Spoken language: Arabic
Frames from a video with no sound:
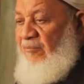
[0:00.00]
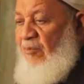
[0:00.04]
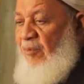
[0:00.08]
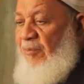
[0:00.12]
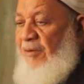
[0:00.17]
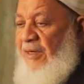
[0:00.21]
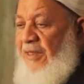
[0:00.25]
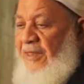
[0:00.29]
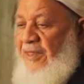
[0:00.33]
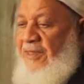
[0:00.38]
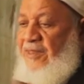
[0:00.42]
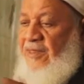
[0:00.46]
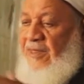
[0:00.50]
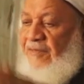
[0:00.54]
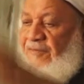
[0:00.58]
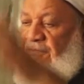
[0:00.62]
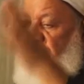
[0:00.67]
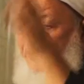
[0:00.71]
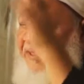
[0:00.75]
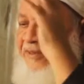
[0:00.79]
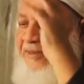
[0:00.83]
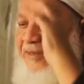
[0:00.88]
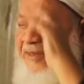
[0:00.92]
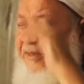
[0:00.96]
ممكن ينزل
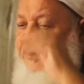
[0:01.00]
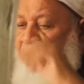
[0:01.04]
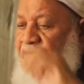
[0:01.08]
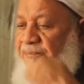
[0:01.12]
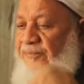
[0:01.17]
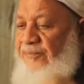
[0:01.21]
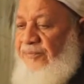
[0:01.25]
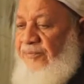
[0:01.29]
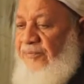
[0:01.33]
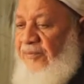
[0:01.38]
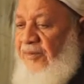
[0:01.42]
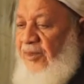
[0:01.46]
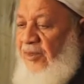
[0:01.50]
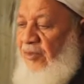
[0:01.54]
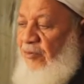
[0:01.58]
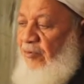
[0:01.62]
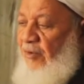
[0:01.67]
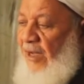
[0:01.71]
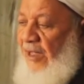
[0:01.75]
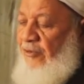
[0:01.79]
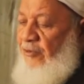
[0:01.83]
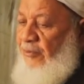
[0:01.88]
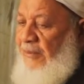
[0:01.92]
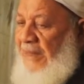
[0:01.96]
فريضة
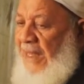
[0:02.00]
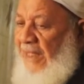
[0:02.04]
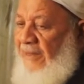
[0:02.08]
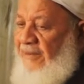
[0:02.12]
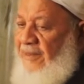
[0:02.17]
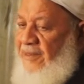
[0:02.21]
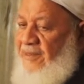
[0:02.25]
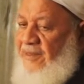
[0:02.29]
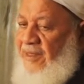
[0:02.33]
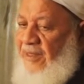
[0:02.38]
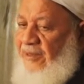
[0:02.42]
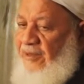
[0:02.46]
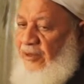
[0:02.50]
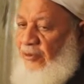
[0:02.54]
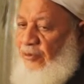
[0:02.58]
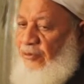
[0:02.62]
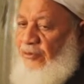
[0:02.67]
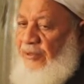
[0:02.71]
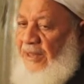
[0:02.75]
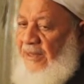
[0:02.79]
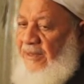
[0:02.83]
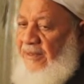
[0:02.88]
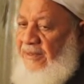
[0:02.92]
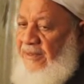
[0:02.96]
وأنتم لا
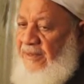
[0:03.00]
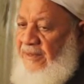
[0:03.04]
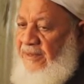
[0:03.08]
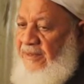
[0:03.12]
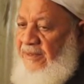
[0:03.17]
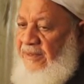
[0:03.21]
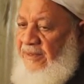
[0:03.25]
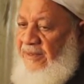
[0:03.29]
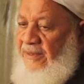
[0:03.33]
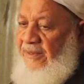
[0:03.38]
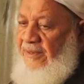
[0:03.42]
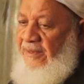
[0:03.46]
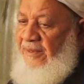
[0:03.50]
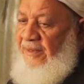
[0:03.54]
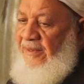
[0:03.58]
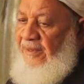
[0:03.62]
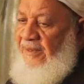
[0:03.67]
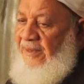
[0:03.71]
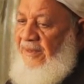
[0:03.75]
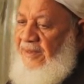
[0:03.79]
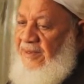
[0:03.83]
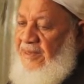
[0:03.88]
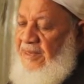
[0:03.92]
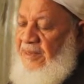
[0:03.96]
تستطيعون
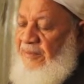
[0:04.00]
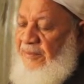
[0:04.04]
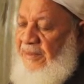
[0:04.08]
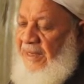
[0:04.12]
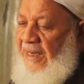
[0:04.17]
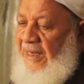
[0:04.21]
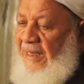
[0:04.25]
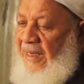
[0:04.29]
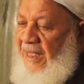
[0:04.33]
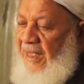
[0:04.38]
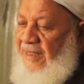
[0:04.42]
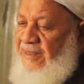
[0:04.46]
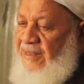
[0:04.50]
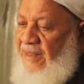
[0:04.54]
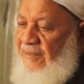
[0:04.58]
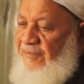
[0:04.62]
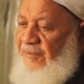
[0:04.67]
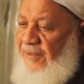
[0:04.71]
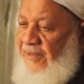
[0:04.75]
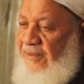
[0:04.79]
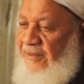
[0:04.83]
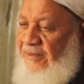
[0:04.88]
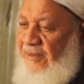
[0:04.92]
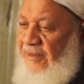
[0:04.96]
استمرار على هذه
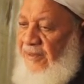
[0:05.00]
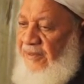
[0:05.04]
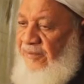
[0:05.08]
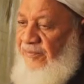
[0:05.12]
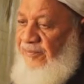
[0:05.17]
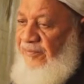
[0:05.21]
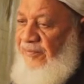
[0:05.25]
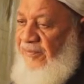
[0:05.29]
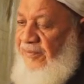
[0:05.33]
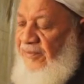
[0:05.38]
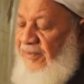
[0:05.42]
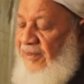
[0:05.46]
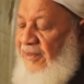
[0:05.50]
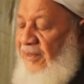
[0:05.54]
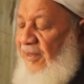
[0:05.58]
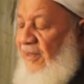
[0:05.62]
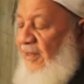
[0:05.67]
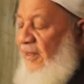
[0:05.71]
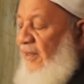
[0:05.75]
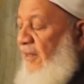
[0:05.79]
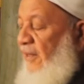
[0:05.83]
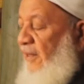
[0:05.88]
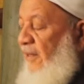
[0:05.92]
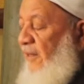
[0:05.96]
الفريضة
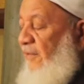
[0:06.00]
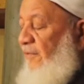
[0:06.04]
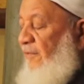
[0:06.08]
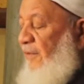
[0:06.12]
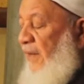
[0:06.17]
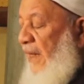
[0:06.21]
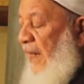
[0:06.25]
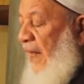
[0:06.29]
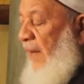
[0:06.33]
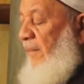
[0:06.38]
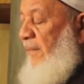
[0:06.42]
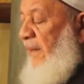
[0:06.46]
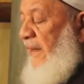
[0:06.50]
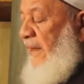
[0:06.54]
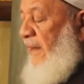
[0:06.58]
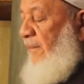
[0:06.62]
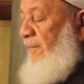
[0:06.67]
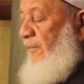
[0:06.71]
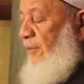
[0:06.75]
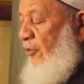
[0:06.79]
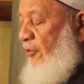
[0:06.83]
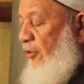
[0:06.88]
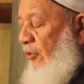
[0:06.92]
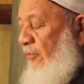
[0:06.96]
فرحمة
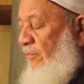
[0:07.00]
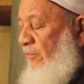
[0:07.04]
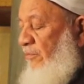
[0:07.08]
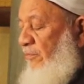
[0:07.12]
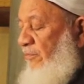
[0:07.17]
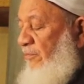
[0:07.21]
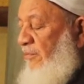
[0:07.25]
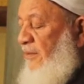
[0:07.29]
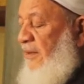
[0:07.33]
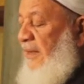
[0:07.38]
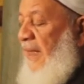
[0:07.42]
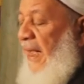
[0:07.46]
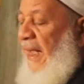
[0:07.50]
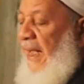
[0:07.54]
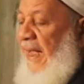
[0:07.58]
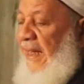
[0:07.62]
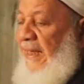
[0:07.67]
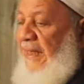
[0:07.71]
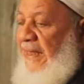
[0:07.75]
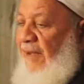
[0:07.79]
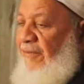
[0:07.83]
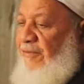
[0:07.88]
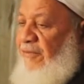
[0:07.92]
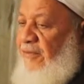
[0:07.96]
بكم
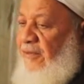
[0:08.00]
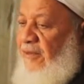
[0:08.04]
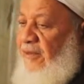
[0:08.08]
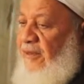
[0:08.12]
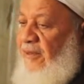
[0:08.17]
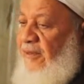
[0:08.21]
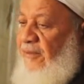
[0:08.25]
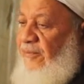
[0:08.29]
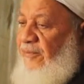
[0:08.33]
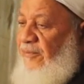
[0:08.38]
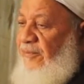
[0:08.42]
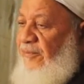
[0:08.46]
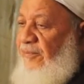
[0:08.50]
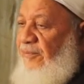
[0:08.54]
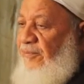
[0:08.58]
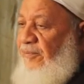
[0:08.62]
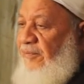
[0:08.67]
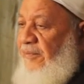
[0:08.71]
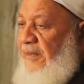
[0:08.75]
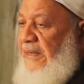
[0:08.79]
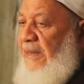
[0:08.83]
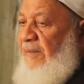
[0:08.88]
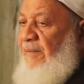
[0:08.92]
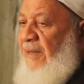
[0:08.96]
تخلفت
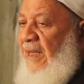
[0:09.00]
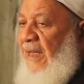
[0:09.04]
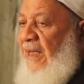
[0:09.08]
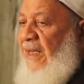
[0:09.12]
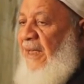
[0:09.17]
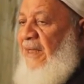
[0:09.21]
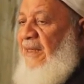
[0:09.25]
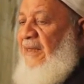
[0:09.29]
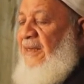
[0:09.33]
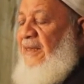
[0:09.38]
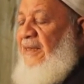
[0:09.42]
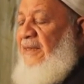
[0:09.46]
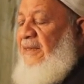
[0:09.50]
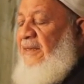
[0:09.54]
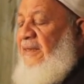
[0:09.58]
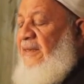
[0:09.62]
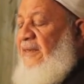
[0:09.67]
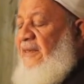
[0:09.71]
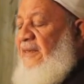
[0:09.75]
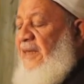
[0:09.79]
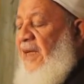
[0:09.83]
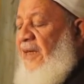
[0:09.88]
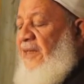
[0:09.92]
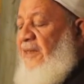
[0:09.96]
يبقى اللي
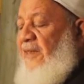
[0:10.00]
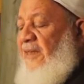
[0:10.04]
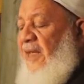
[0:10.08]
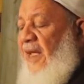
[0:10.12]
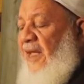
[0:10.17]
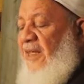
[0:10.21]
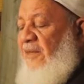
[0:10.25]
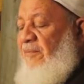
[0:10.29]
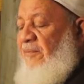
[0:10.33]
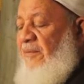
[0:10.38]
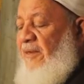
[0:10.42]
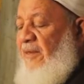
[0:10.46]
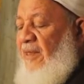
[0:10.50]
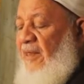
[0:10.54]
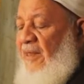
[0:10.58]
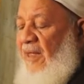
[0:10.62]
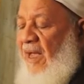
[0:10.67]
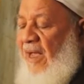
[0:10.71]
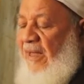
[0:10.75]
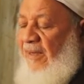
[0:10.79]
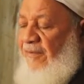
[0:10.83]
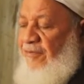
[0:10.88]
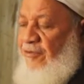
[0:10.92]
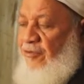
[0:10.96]
يجتهد من
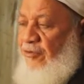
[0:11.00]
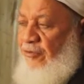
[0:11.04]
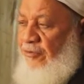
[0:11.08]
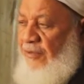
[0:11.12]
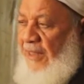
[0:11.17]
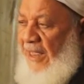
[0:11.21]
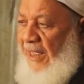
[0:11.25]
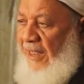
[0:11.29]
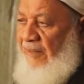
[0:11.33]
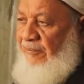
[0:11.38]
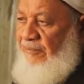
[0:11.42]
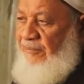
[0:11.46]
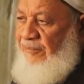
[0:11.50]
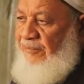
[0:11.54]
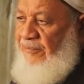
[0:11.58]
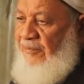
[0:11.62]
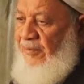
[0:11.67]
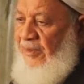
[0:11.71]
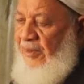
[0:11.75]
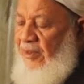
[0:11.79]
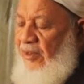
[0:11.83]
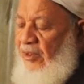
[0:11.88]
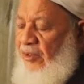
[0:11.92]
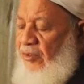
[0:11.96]
تلقاء نفسه نعم
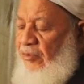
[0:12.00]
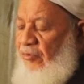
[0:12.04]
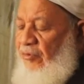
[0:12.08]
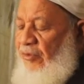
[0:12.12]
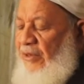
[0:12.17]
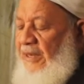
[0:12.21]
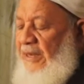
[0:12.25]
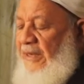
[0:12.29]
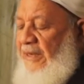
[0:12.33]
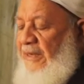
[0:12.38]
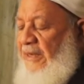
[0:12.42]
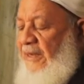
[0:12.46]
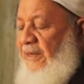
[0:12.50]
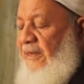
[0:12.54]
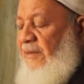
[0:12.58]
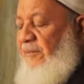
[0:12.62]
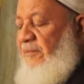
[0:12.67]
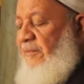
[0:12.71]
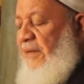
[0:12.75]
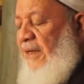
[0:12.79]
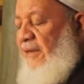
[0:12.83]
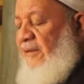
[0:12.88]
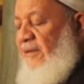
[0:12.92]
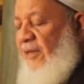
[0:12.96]
واللي
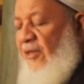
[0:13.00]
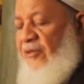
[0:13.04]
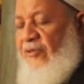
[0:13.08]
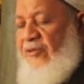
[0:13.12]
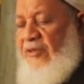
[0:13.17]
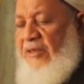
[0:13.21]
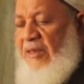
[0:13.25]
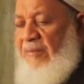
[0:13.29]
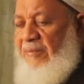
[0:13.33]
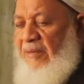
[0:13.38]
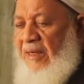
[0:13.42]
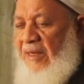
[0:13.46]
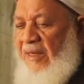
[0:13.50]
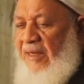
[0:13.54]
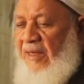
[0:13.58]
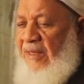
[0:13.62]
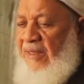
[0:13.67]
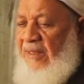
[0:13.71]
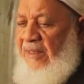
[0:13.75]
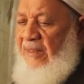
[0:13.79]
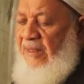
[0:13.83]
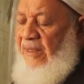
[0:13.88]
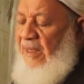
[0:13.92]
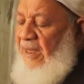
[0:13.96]
ما يقدرش
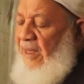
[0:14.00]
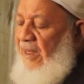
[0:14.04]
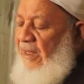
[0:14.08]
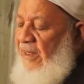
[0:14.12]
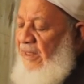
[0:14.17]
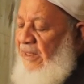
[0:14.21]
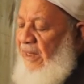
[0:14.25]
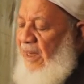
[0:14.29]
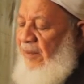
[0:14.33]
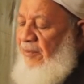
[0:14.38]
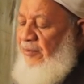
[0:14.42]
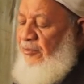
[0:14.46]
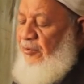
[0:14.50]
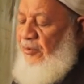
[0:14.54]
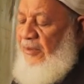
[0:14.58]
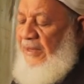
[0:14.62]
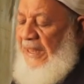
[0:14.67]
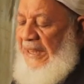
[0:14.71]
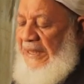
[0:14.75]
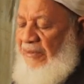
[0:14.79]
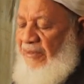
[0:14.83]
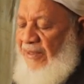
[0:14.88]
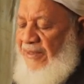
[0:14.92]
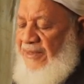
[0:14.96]
يبقى رحمة
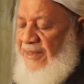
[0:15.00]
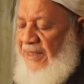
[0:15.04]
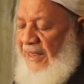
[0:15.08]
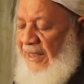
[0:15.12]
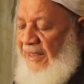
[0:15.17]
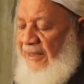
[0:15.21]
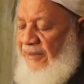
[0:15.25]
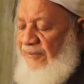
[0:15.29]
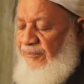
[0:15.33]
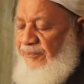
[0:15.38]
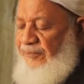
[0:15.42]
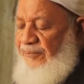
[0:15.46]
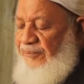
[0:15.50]
الله واسعة